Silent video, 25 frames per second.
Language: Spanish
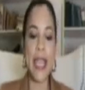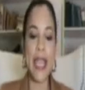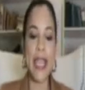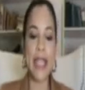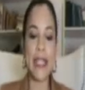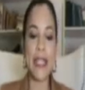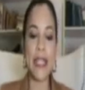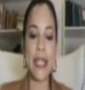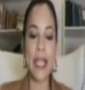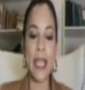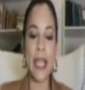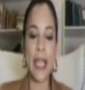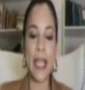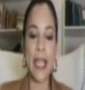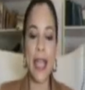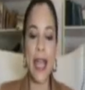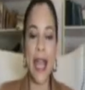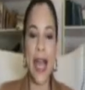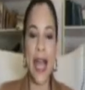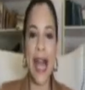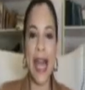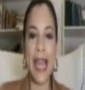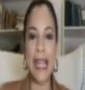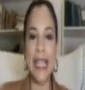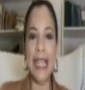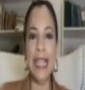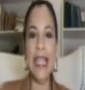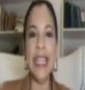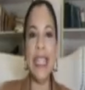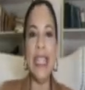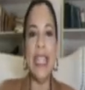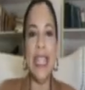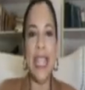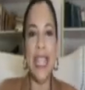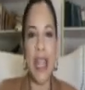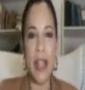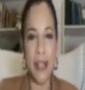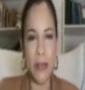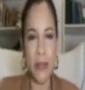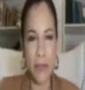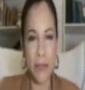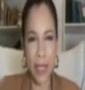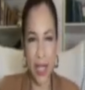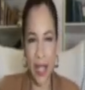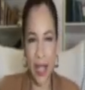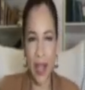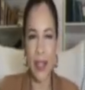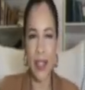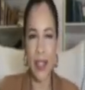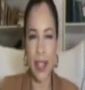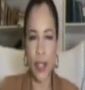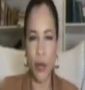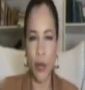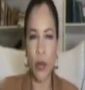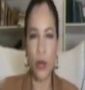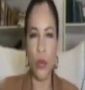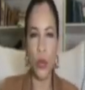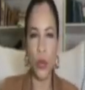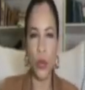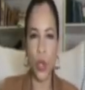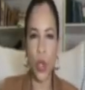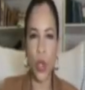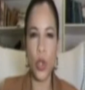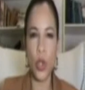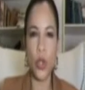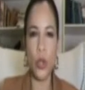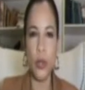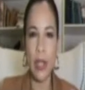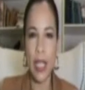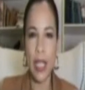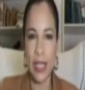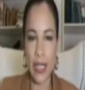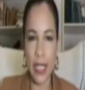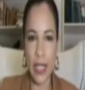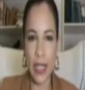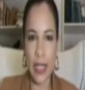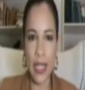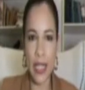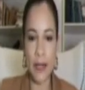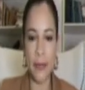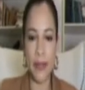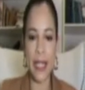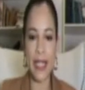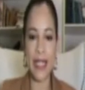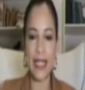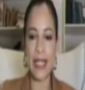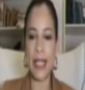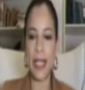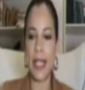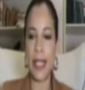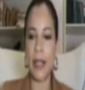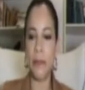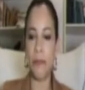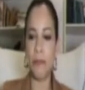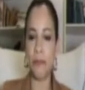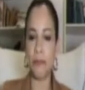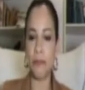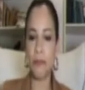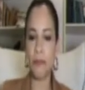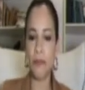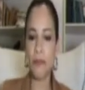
que se alían, para decirlo en un tono entendible, se...